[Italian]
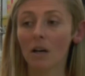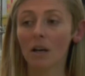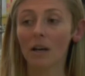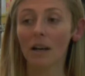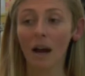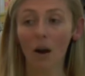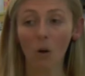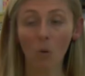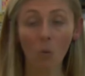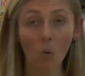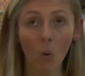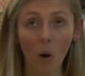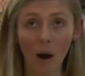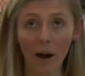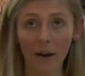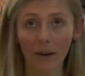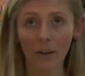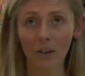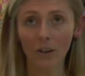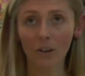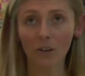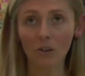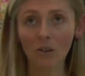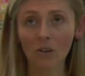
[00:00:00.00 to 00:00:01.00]

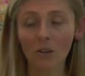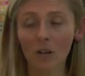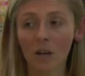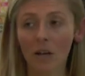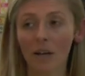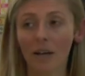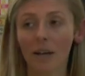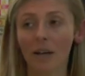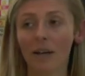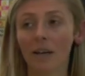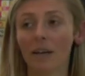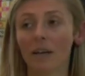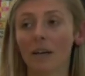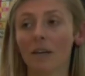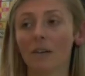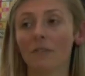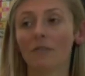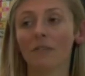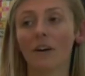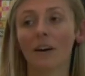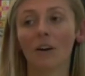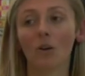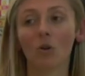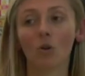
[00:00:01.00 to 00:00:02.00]
l'acquario e
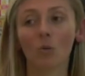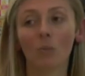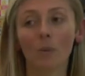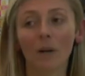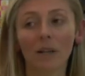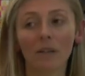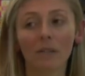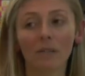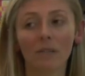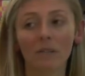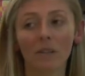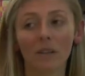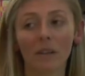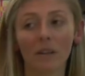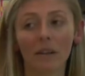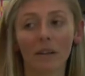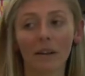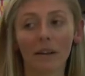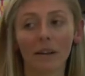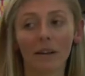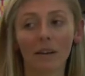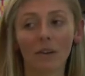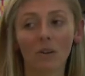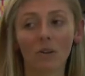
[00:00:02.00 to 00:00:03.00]
farlo
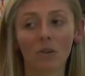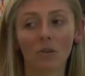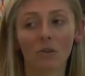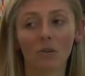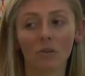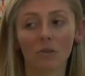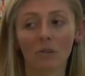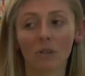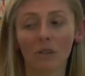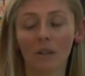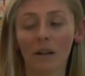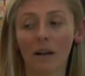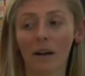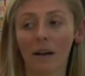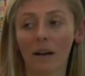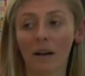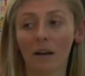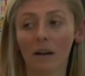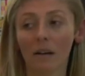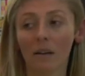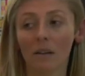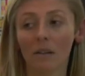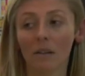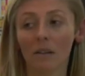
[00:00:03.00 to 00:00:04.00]
partire con
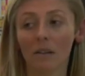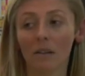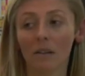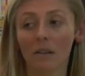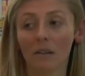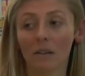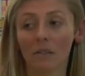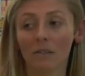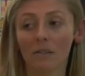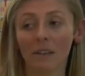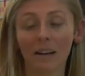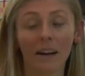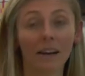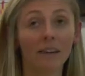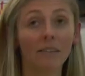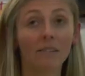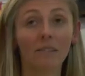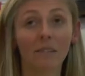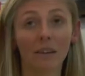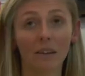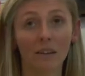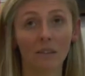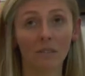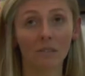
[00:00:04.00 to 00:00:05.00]
uh, tre
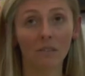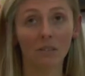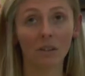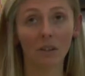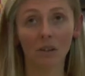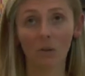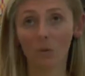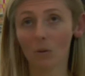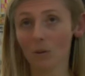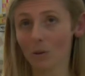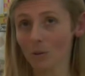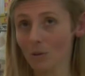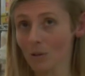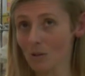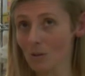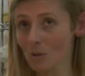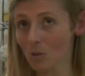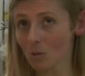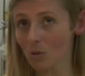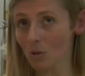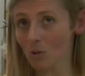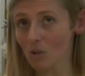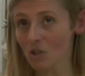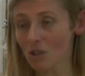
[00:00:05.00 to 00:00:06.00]
intenti, quello di
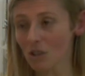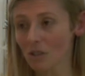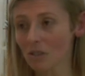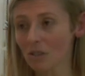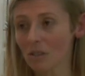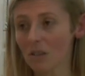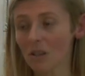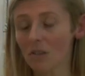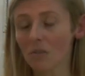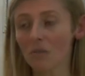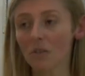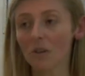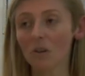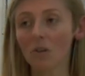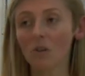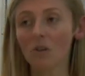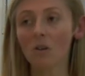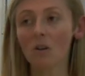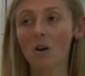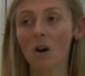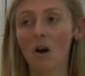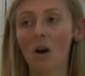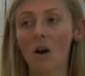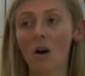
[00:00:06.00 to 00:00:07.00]
studio
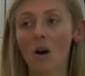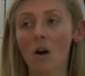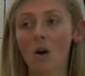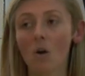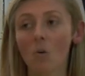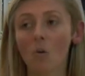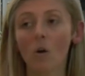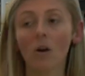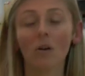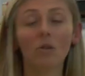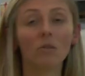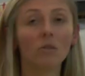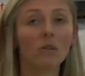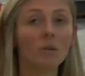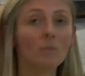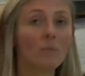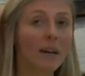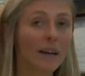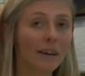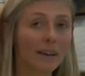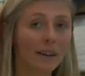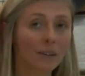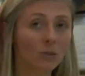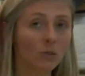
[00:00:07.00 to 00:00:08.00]
scientifico, quello di
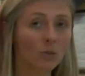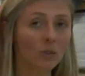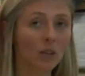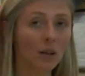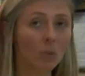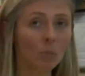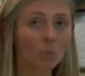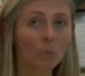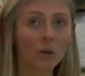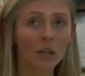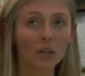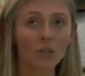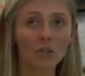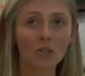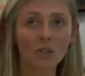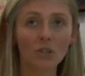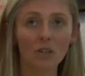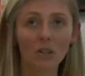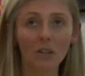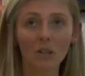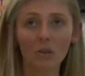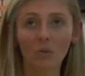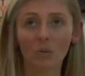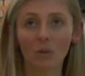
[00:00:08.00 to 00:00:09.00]
mercato del
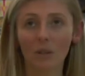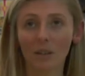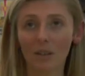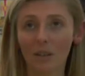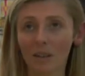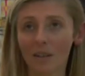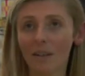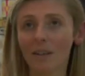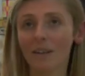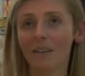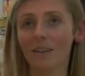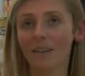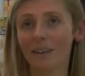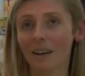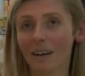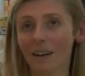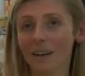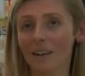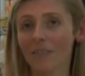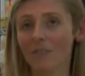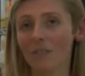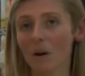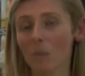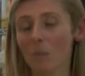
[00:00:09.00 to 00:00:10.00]
pesce, quindi di
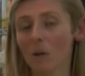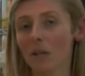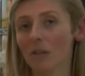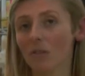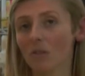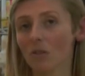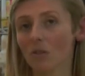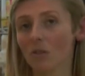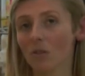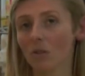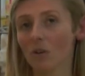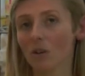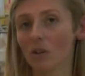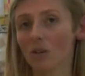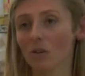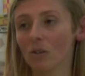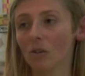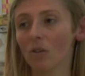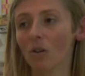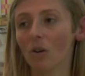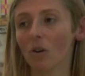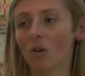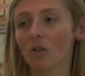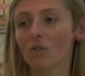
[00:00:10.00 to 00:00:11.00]
allevamento
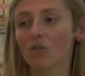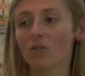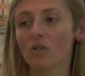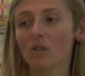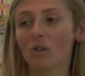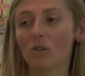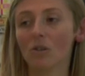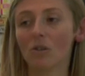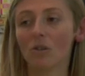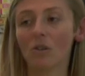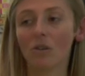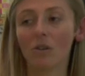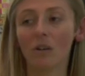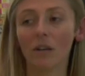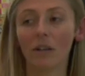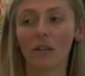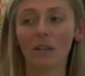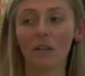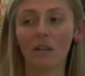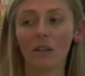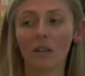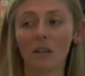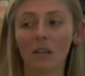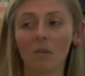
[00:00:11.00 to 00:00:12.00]
ittiologico
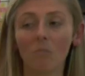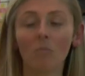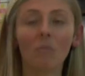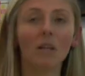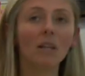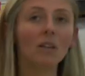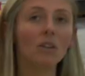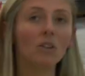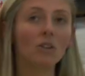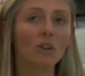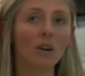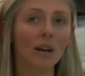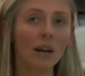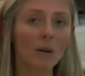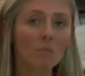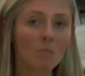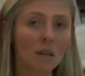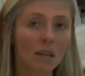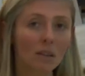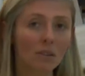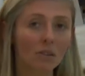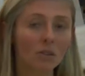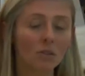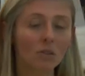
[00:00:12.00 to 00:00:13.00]
e di
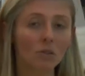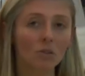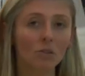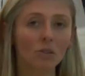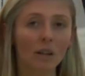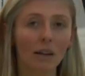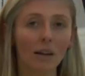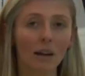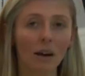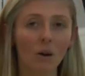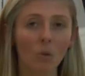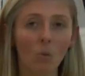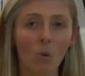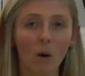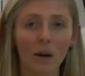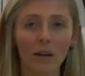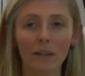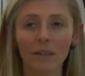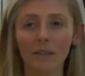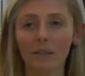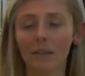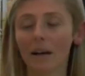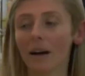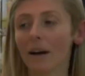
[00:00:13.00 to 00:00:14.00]
miglioramento della
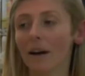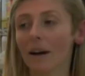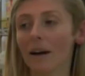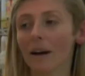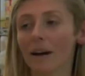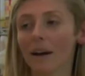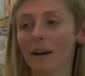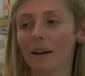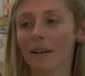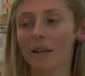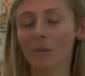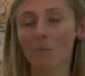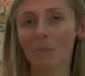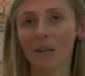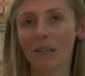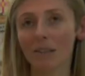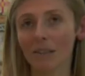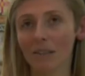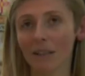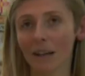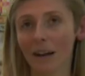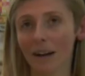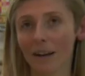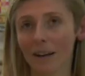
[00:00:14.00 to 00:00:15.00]
qualità
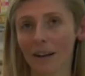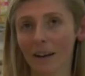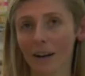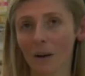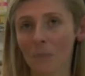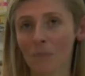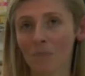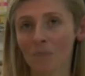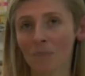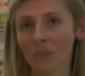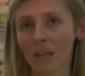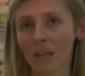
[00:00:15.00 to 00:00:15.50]
alimentare